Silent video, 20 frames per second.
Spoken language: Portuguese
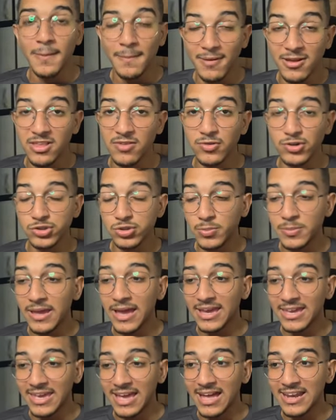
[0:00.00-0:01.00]
Mano, eu vou subir
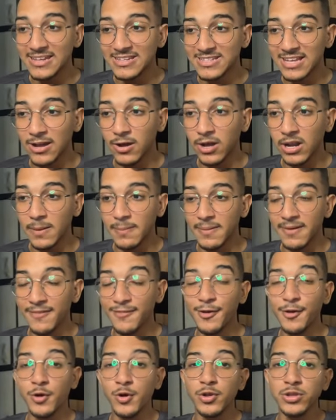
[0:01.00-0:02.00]
aqui a lista agora pra
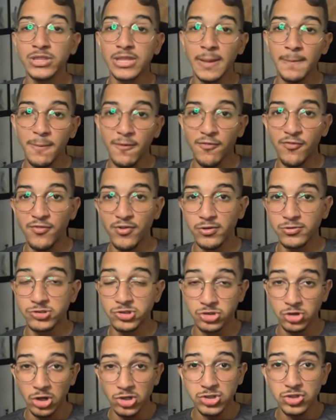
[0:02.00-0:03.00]
ver quanto tempo eu fico
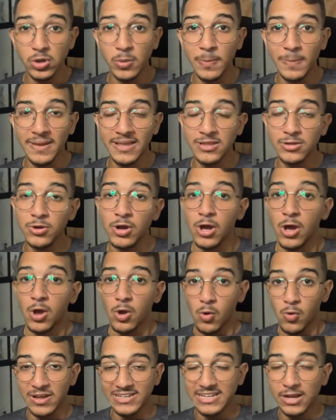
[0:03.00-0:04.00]
só subindo
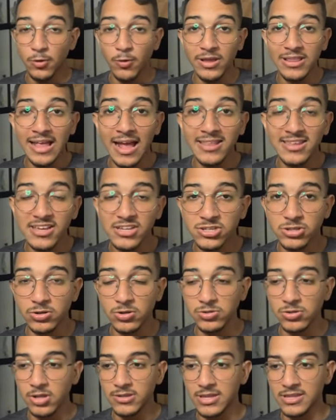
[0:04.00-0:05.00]
com essa quantidade
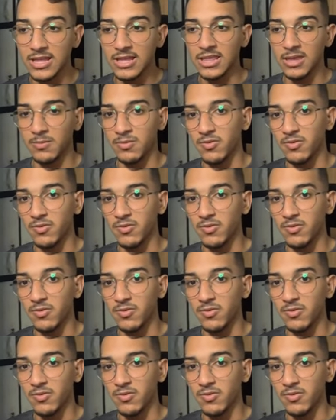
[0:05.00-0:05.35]
estrondosa de animes.